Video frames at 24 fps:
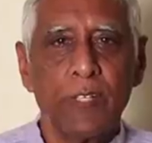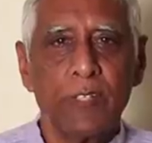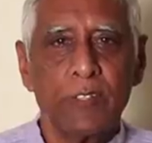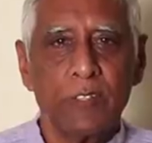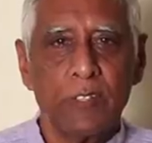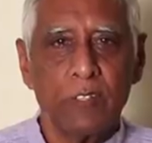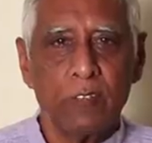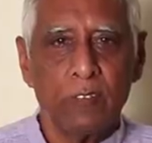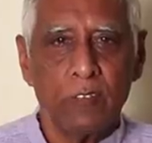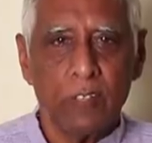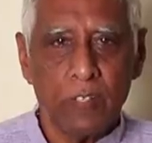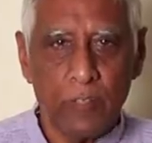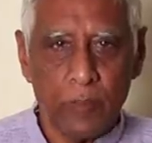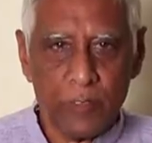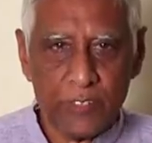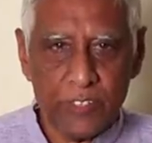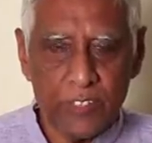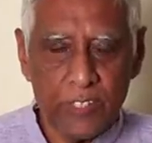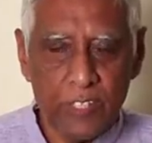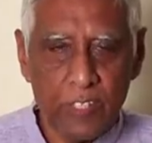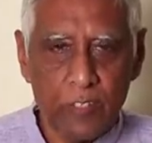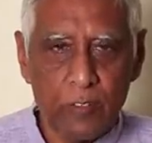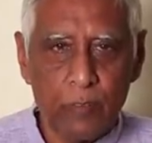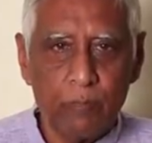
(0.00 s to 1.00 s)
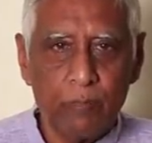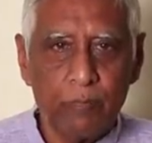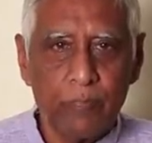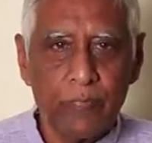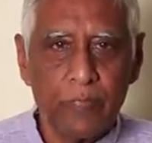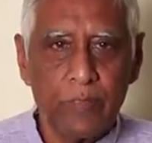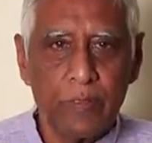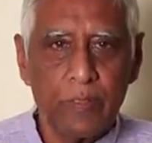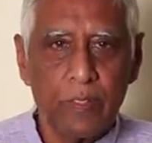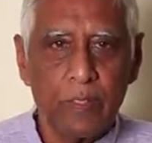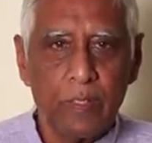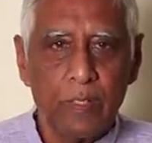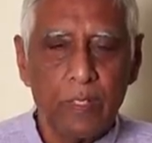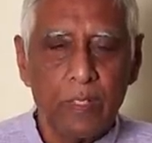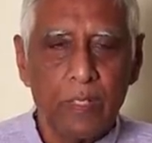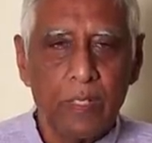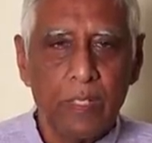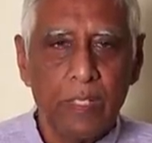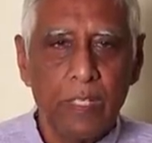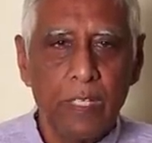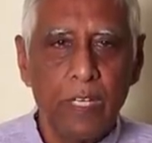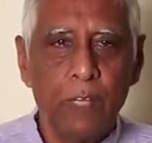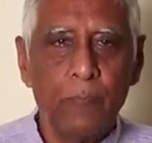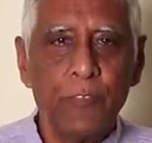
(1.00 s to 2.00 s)
ప్రేక్షకులకు నమస్కారం
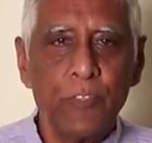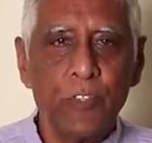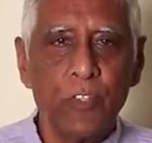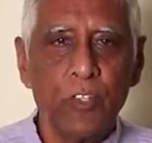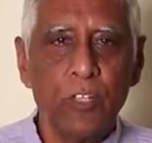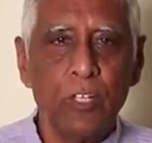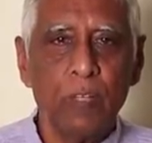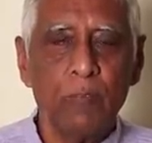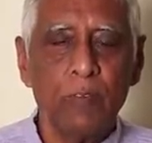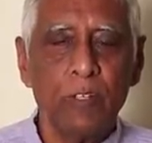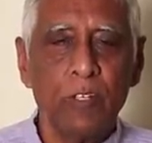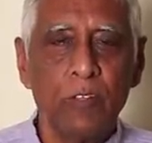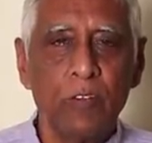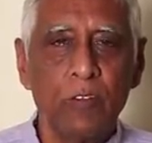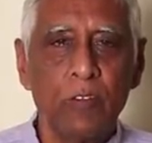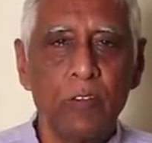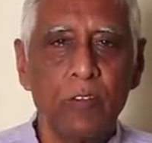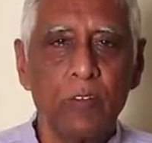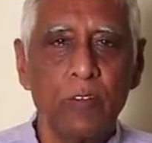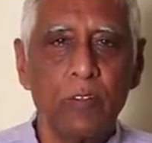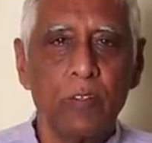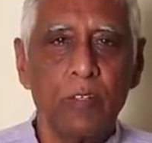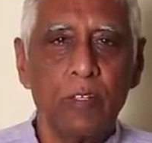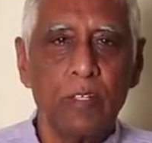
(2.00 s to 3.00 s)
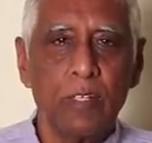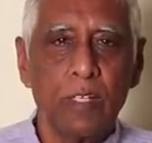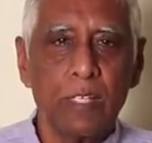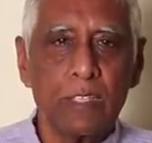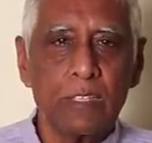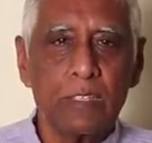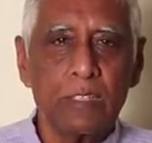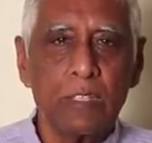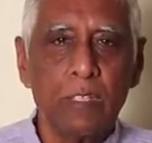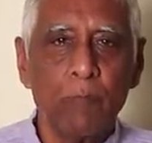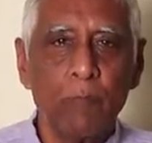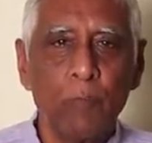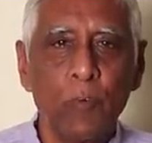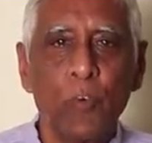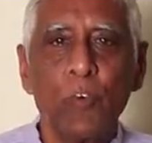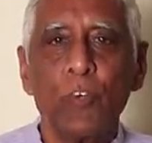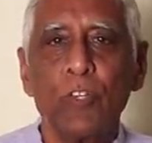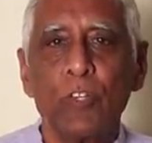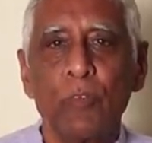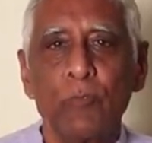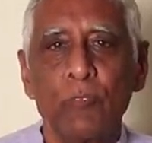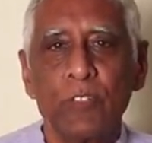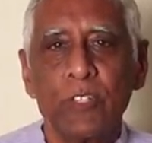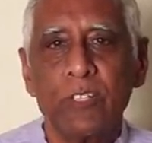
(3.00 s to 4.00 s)
ఈ ఎపిసోడ్లో మనం
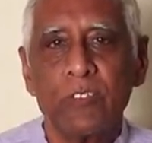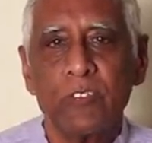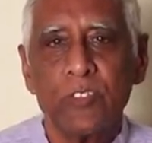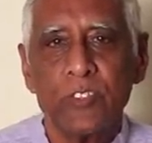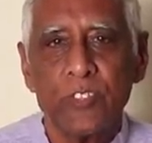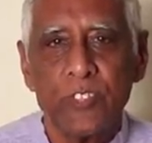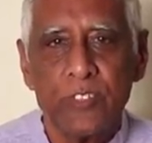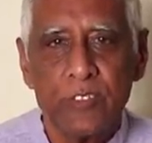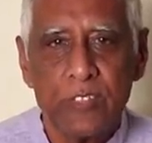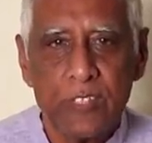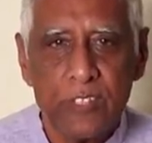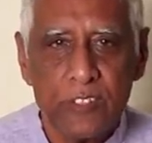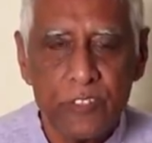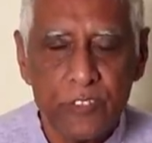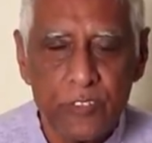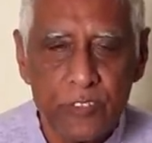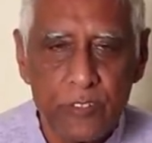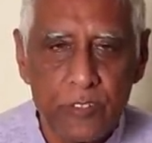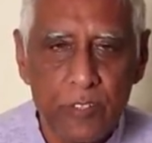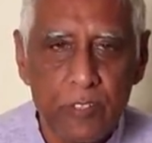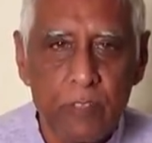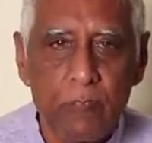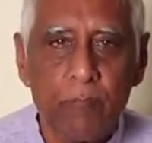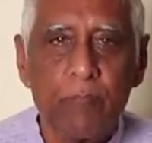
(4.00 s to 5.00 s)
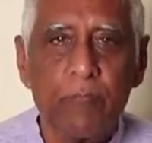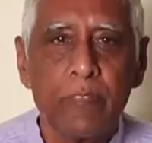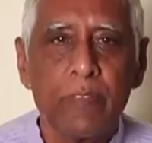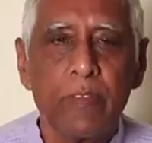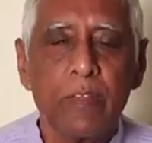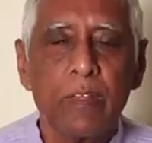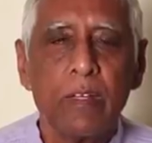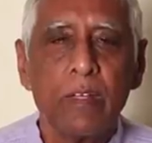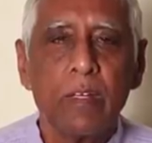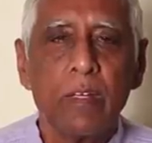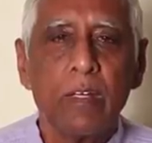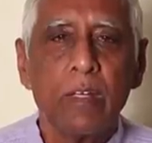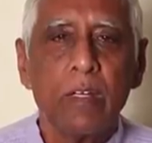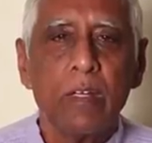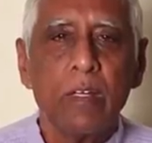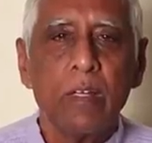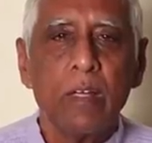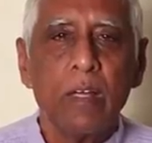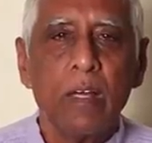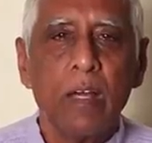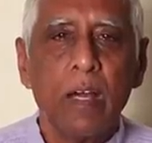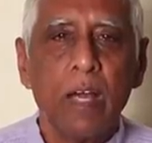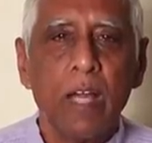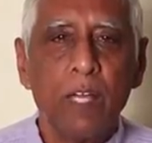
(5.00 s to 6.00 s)
రక్తపోటు ముద్ర కోసం తెలుసుకుందాం
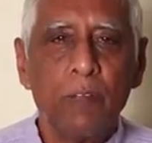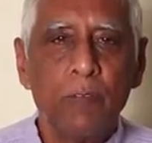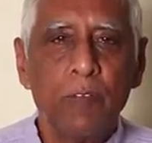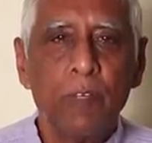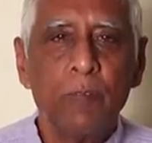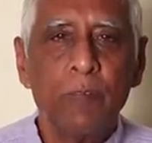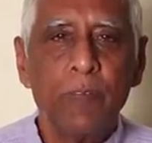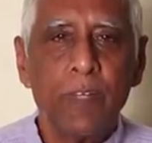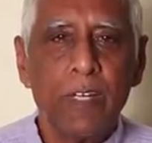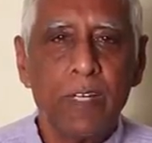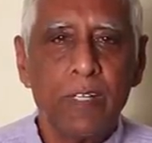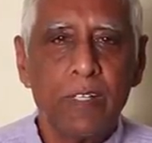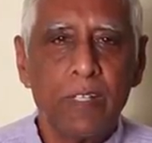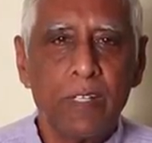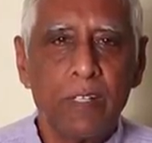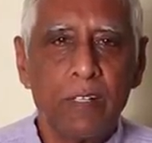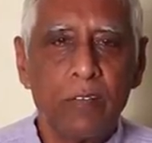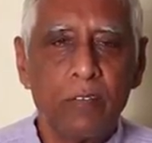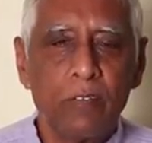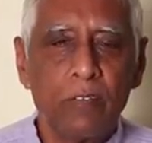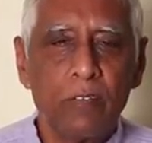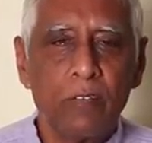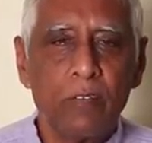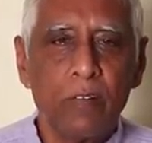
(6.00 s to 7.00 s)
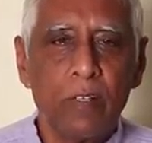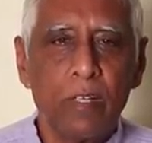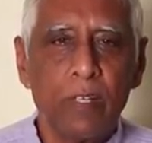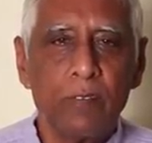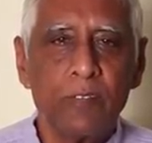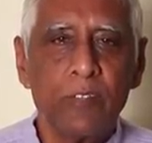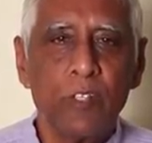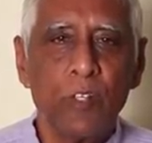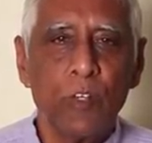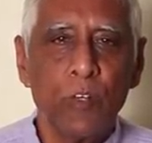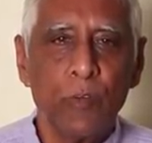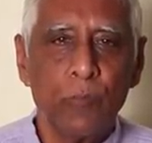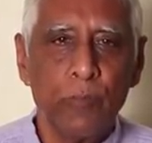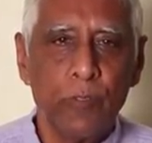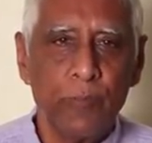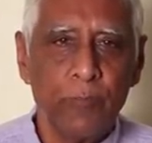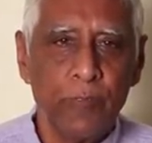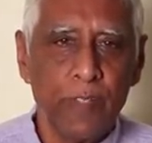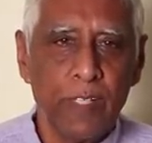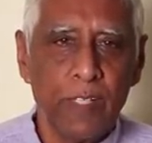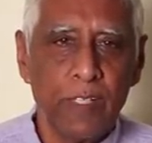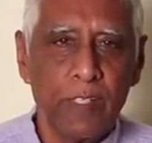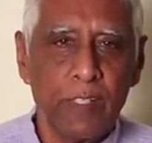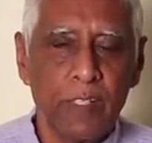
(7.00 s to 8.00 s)
హై బీపీ అంటారు లేకపోతే లో
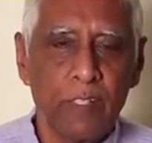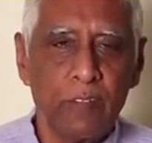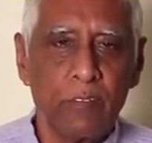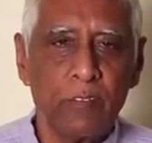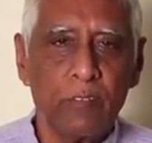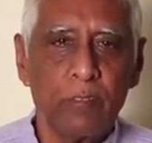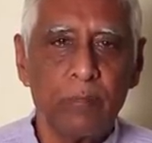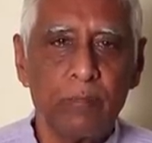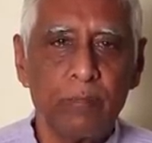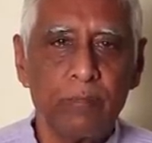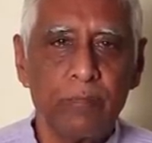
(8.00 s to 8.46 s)
బీపీ అంటారు